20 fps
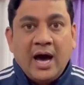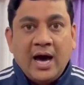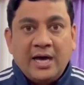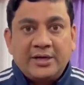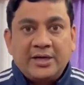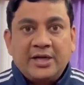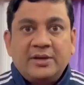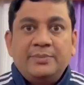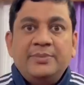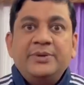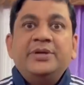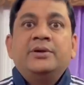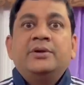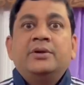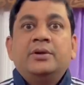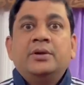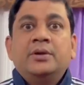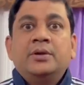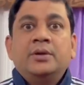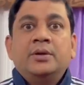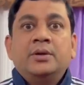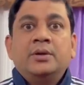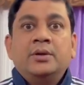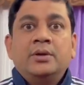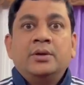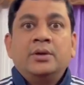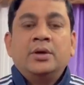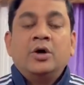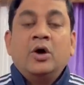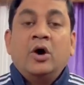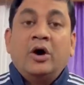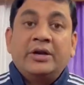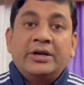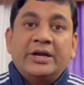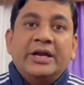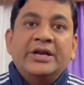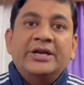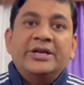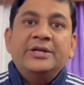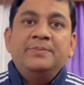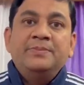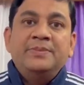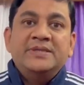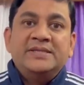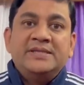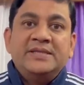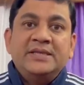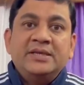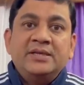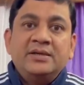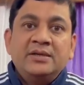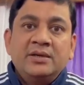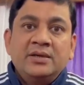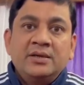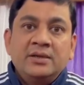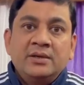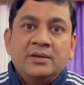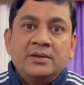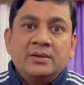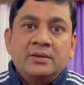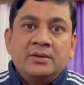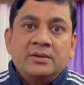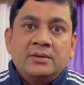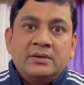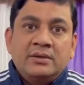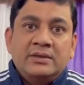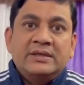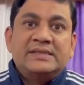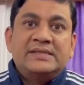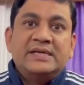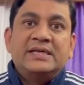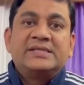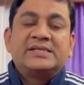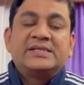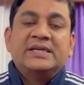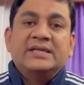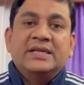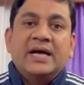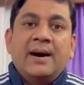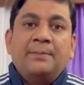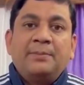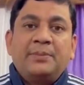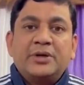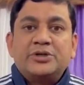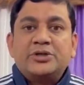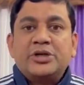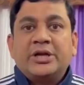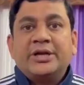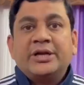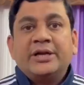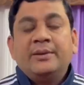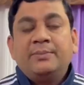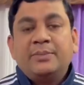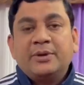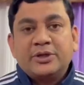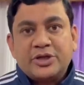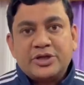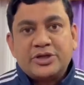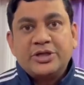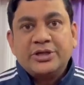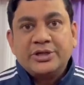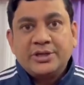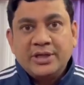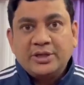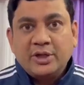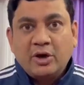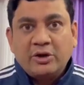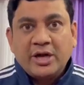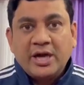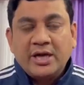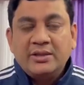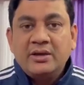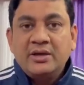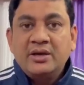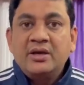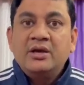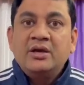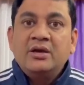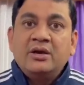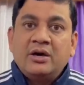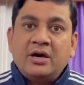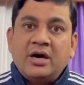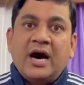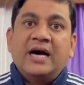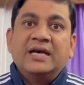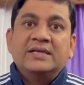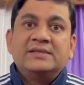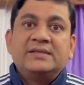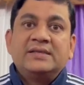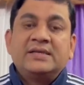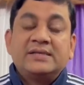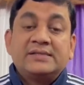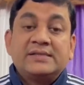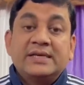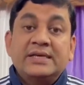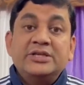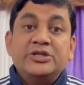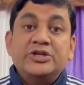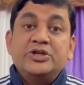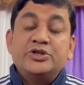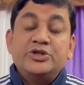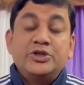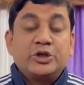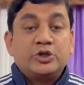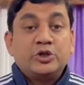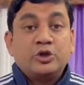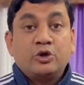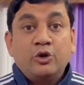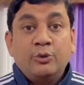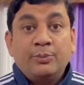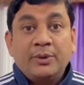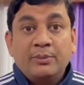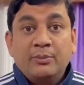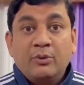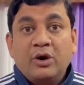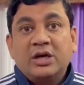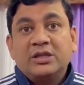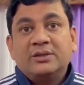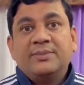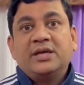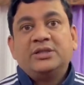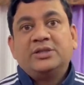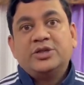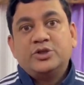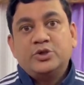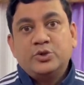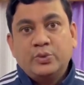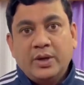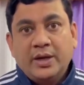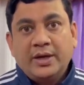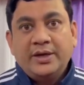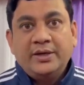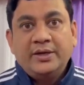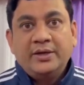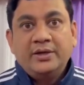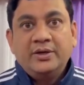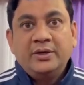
आरआरबी और एनटीपीसी रिजल्ट्स के नाम पर चल रहे प्रदर्शन के दौरान खान सर सहित जिन शिक्षकों पर मुकदमा दर्ज हुआ है